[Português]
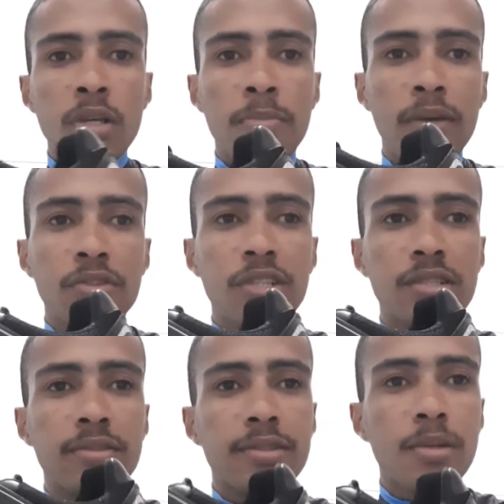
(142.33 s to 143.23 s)
para vocês
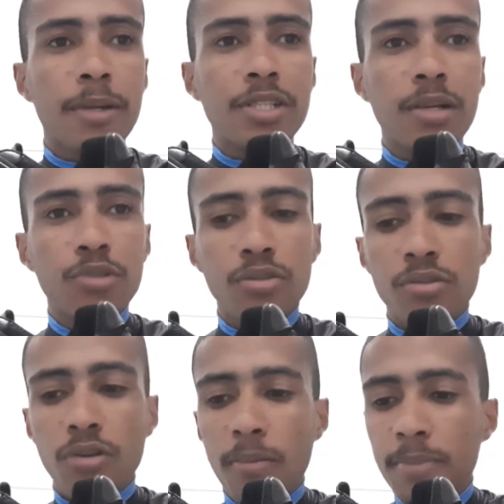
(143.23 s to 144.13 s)
verem. Sapatilha muito
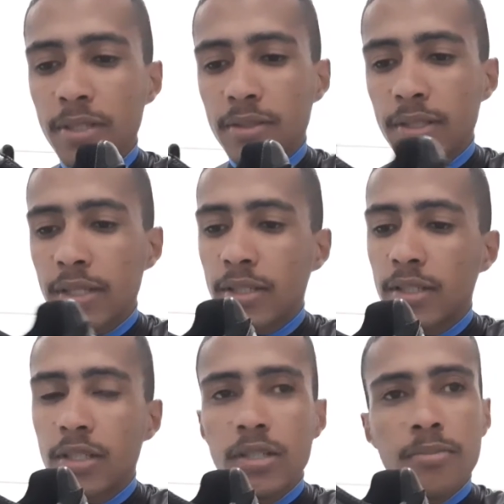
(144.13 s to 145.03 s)
top, né?
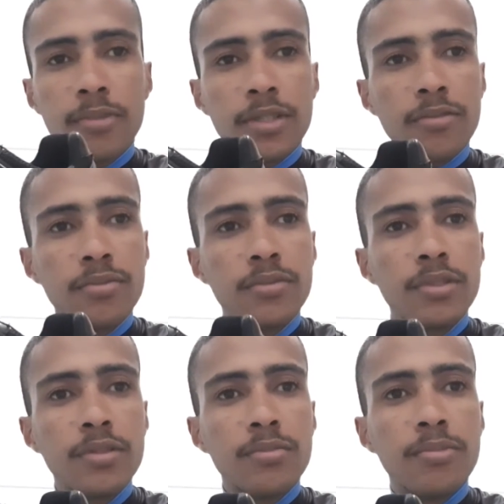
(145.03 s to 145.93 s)
Muito
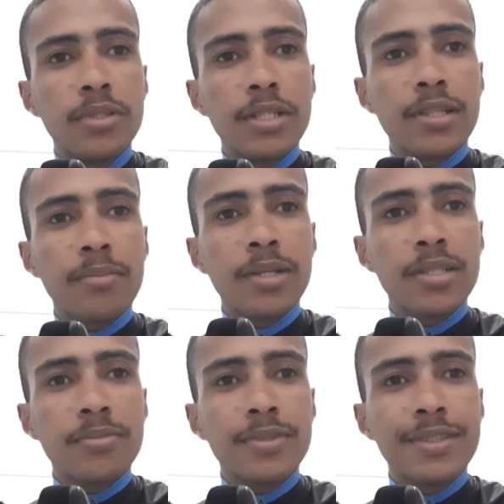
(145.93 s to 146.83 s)
bonita
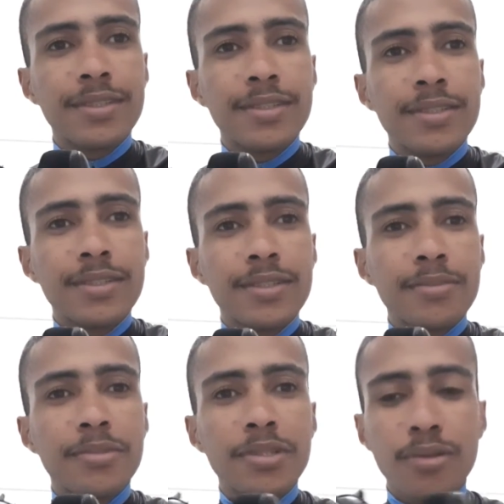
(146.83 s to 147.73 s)
mesmo,
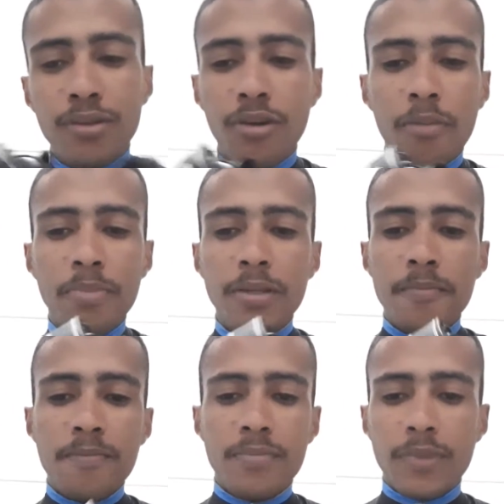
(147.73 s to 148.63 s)
muito top,
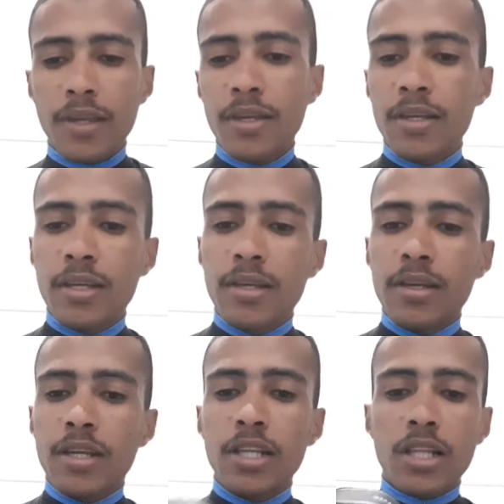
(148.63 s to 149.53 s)

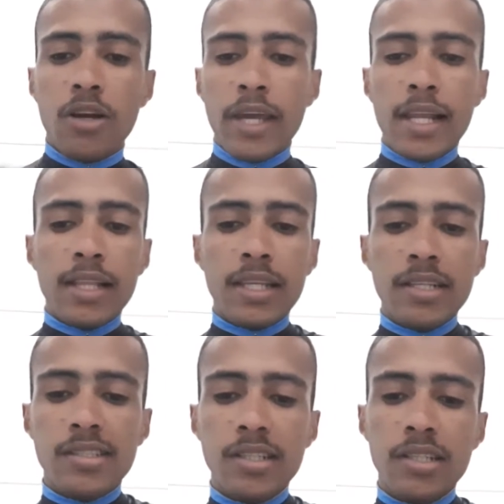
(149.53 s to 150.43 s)
então, ela tem
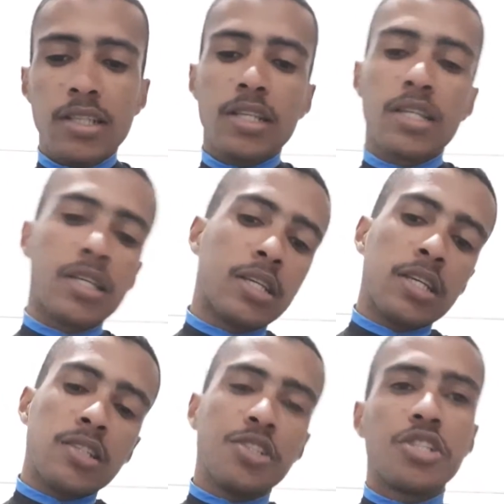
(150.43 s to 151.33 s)
esse
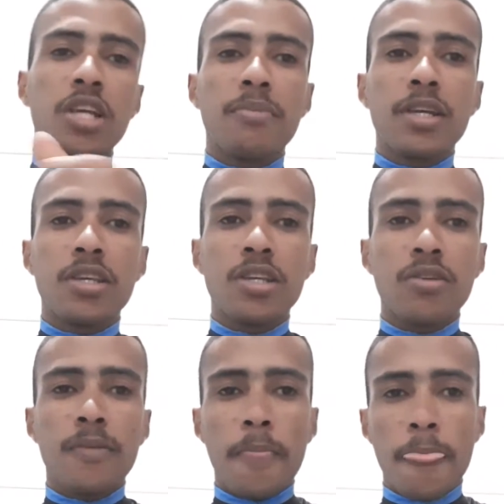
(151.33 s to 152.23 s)
sistema aqui, ó.